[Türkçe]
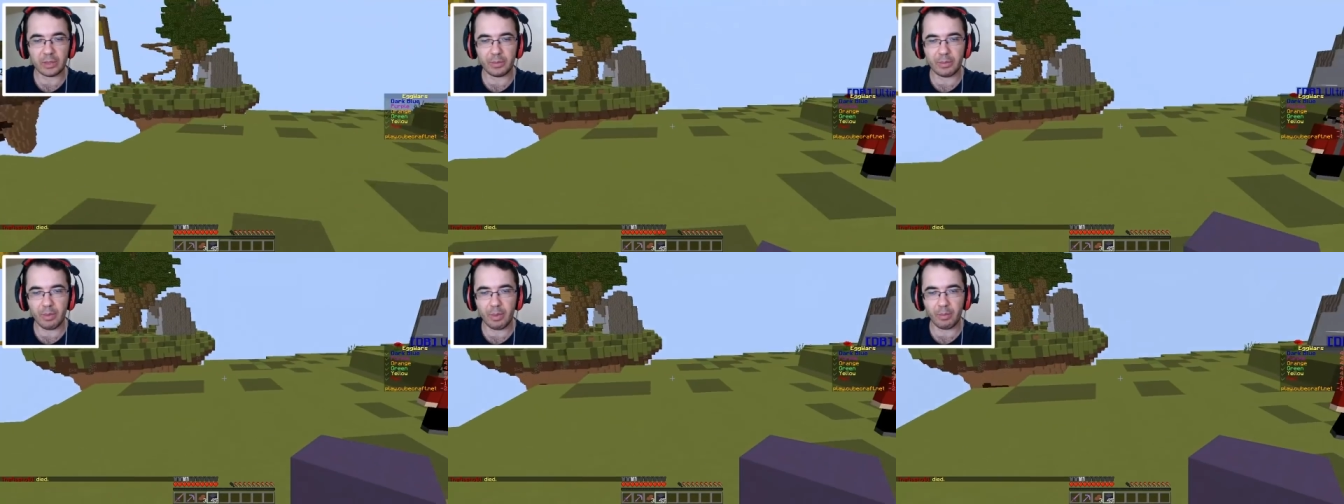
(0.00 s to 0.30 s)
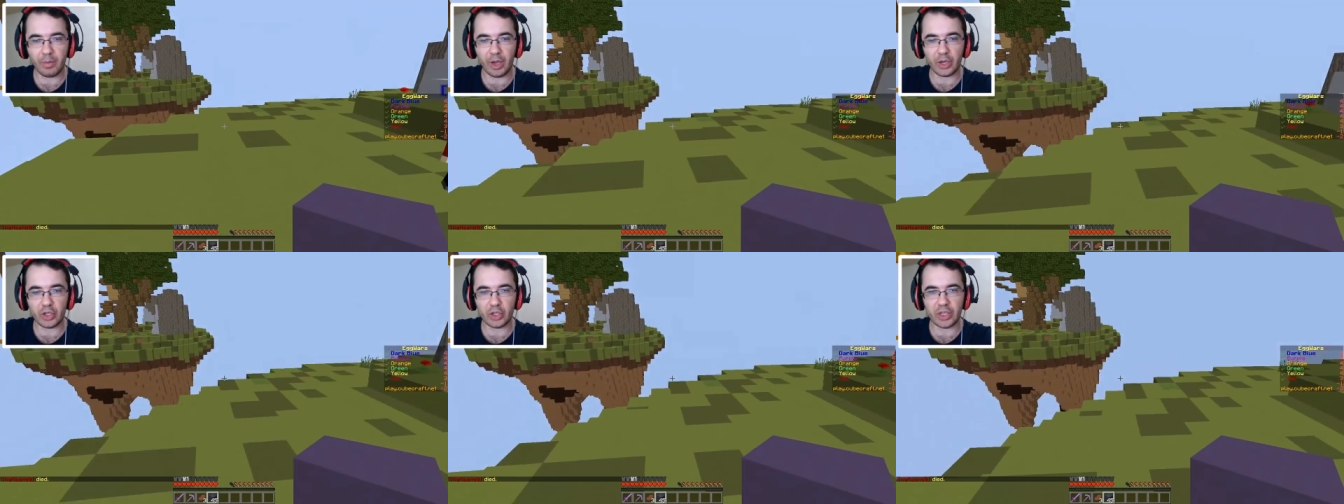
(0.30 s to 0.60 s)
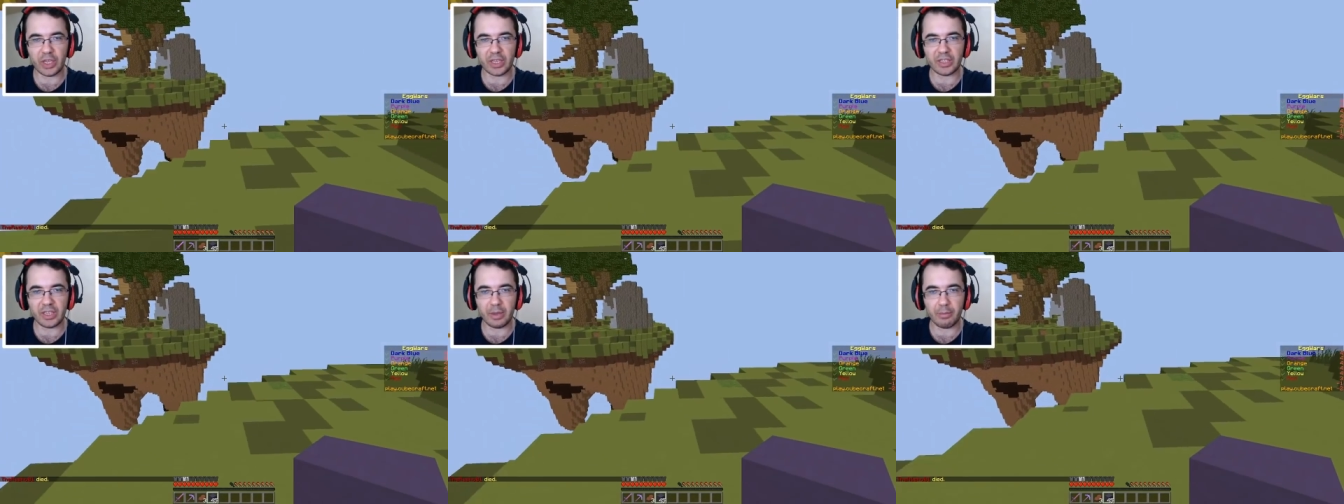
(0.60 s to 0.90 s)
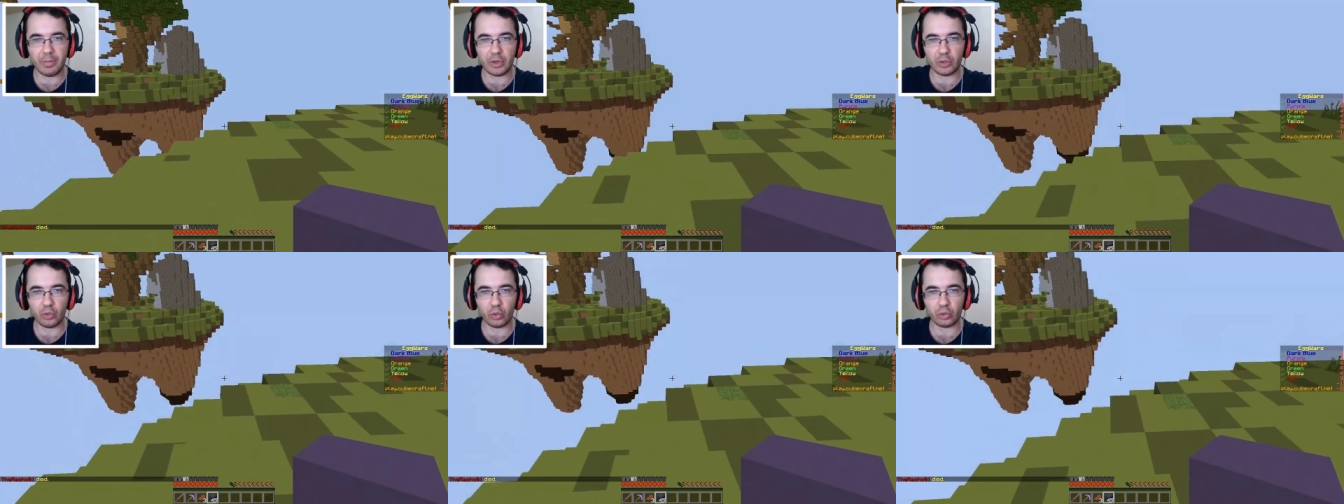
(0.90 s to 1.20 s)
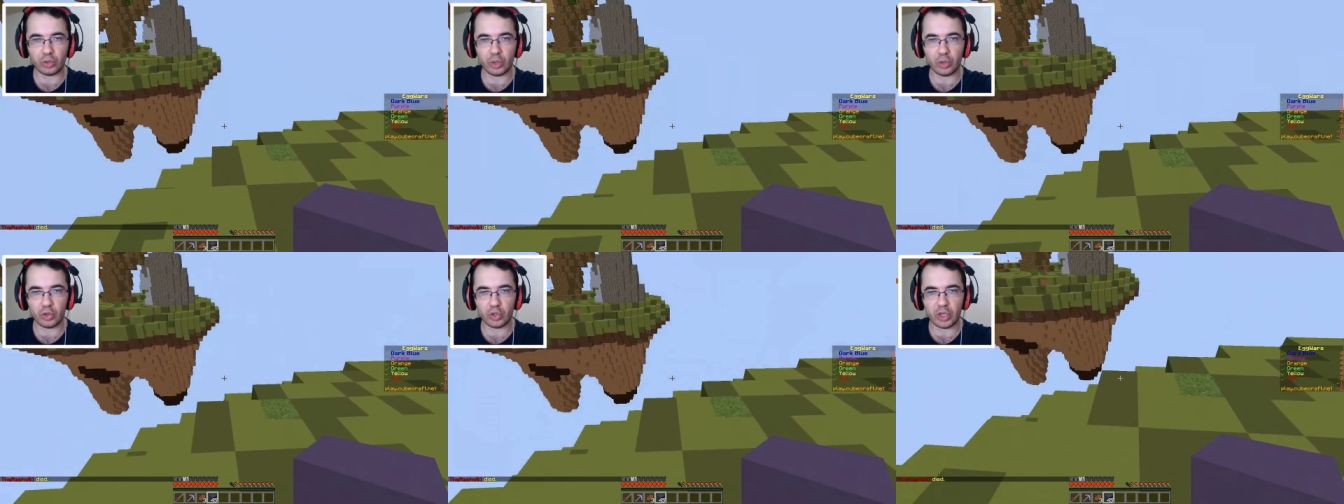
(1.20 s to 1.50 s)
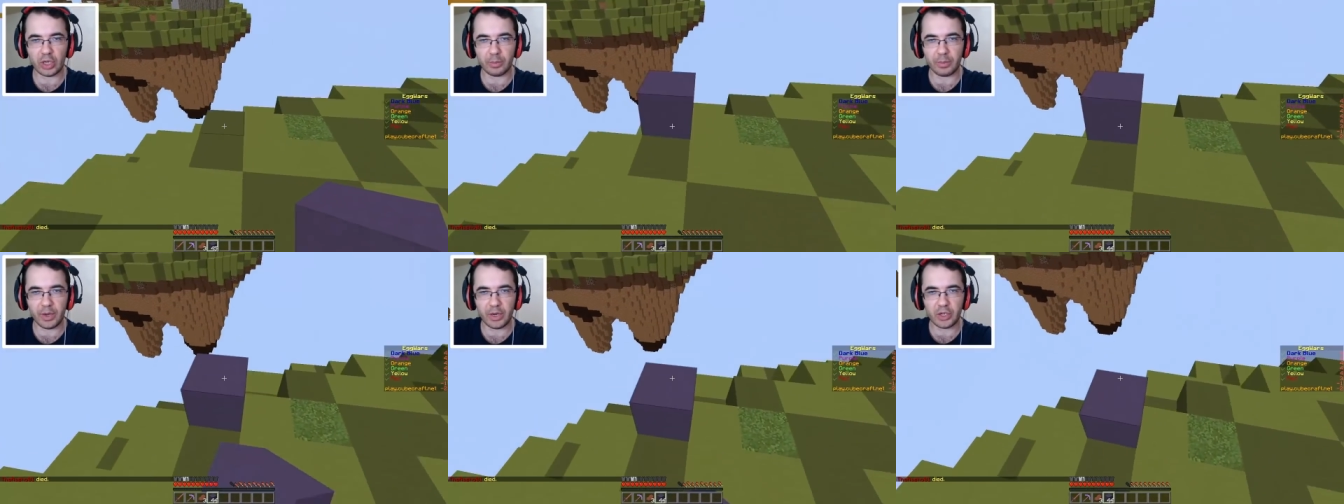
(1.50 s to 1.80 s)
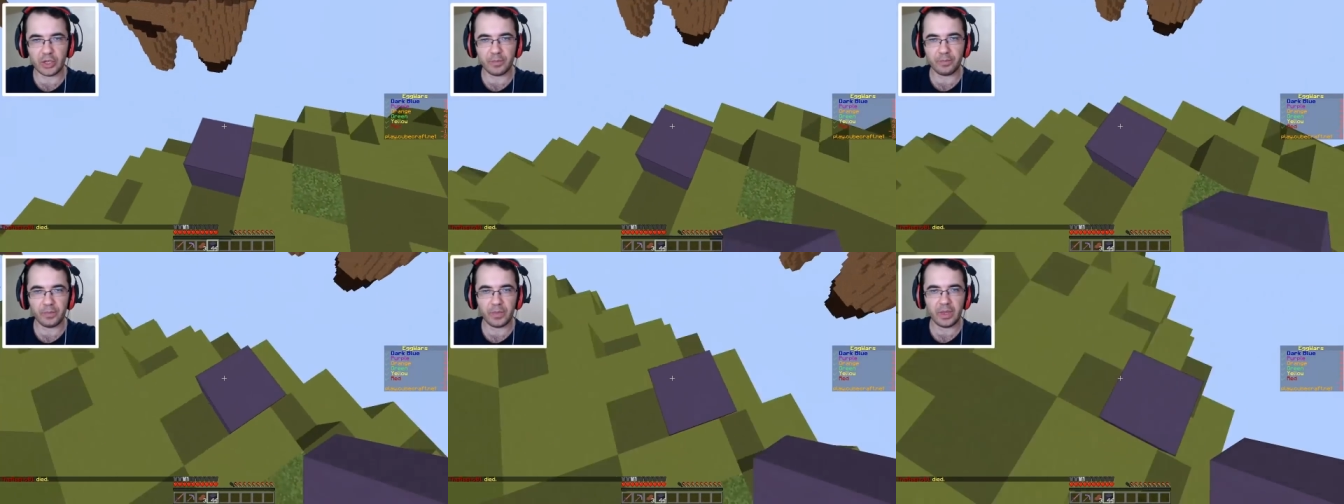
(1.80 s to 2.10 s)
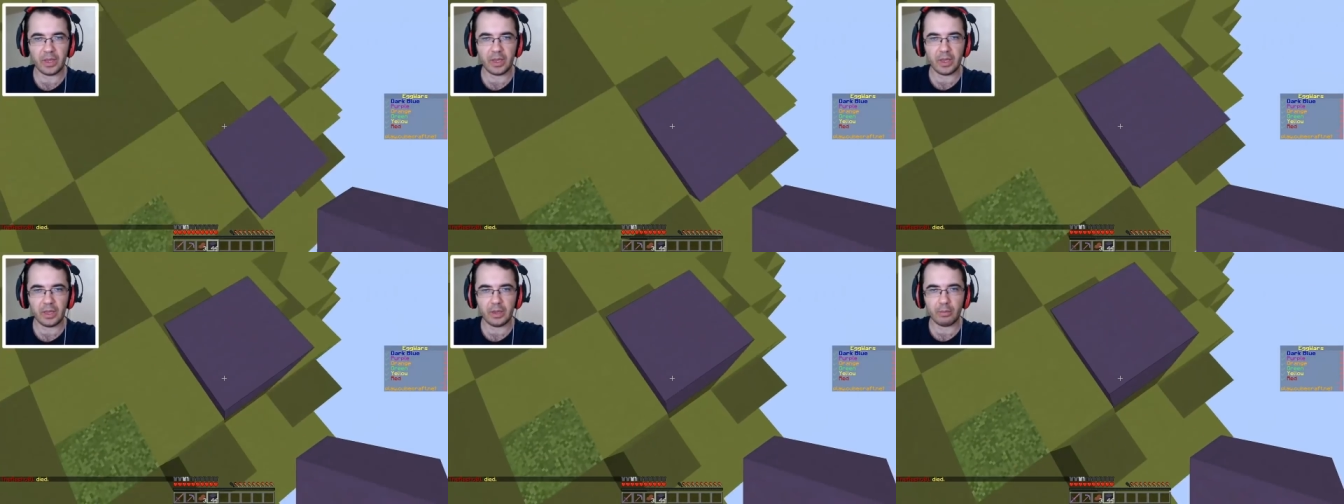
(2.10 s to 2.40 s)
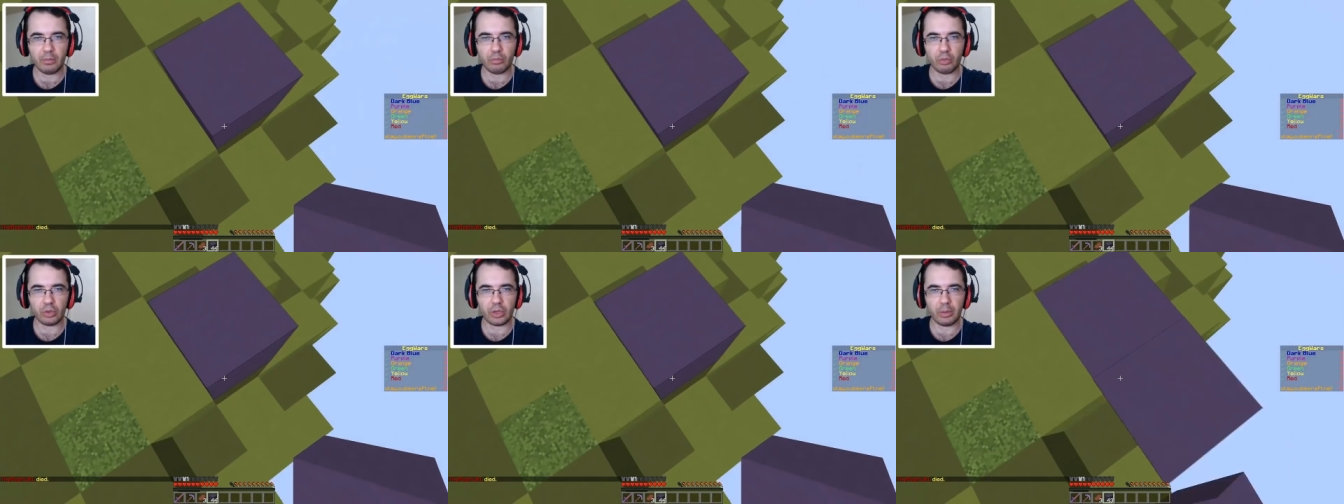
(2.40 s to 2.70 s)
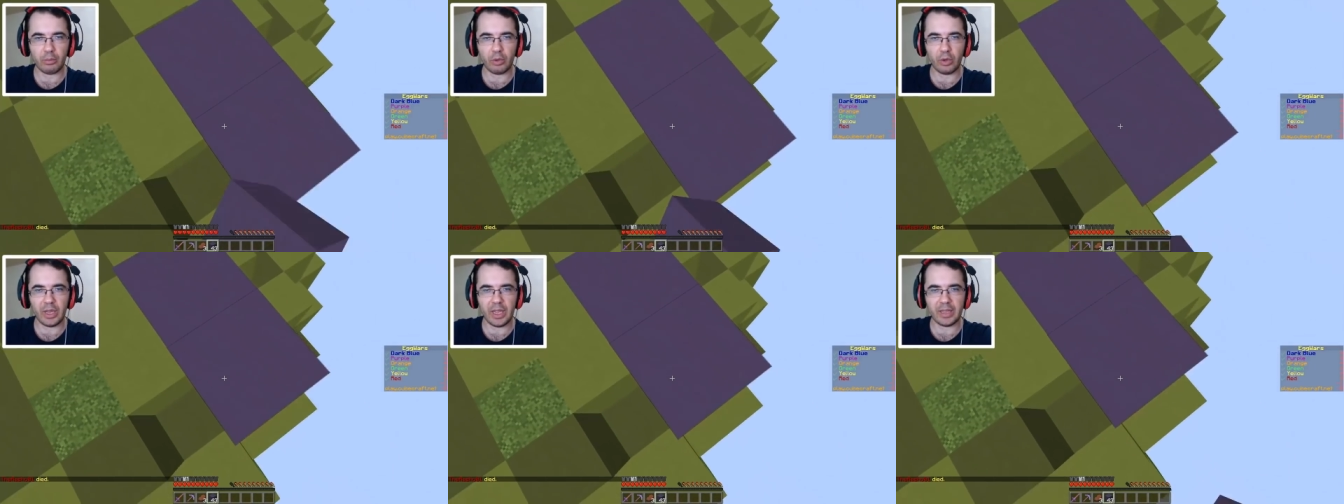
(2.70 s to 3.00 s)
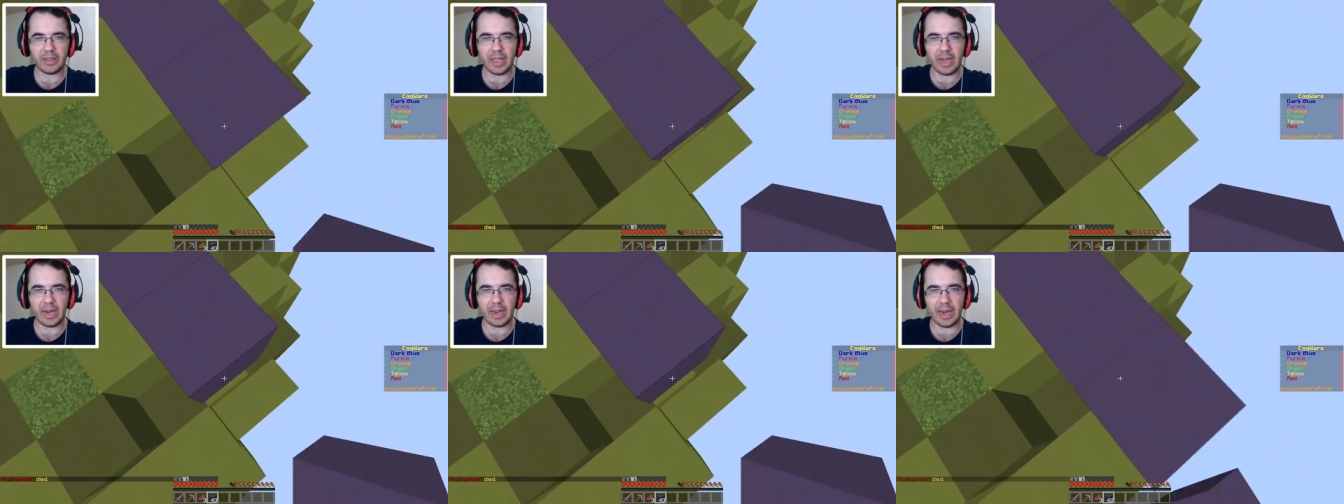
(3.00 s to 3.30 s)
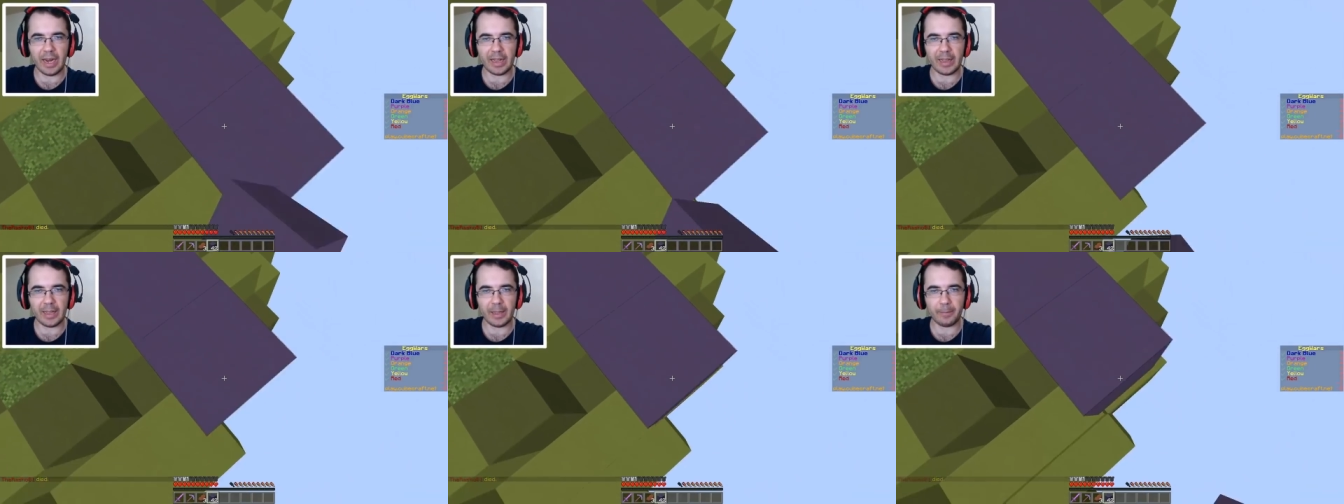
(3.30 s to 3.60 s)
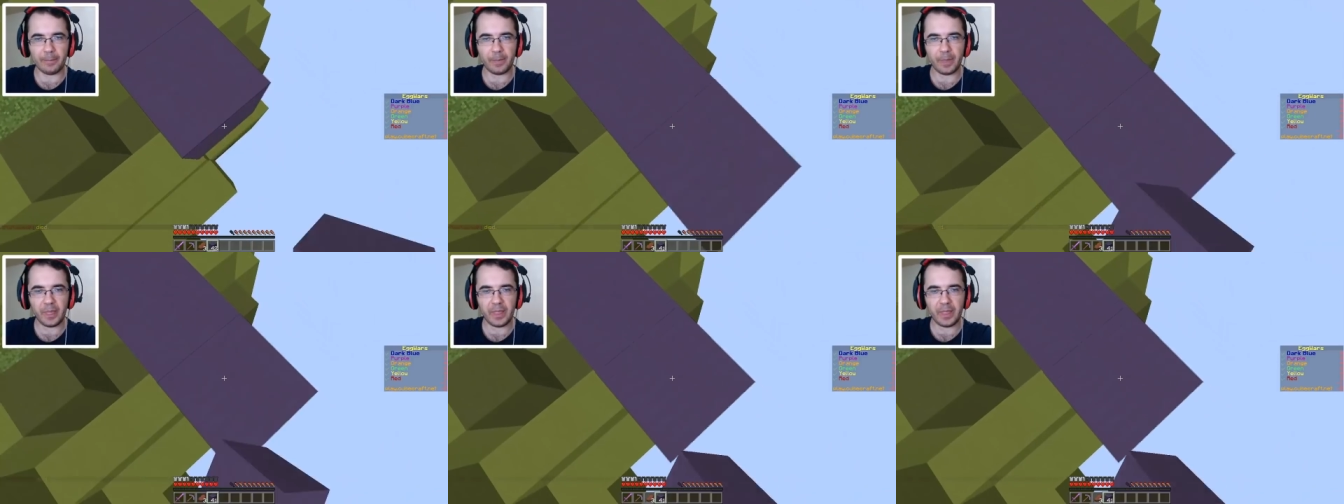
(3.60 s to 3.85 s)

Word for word: bilmem kaç 85 93 45. Buradan böyle yeter herhalde.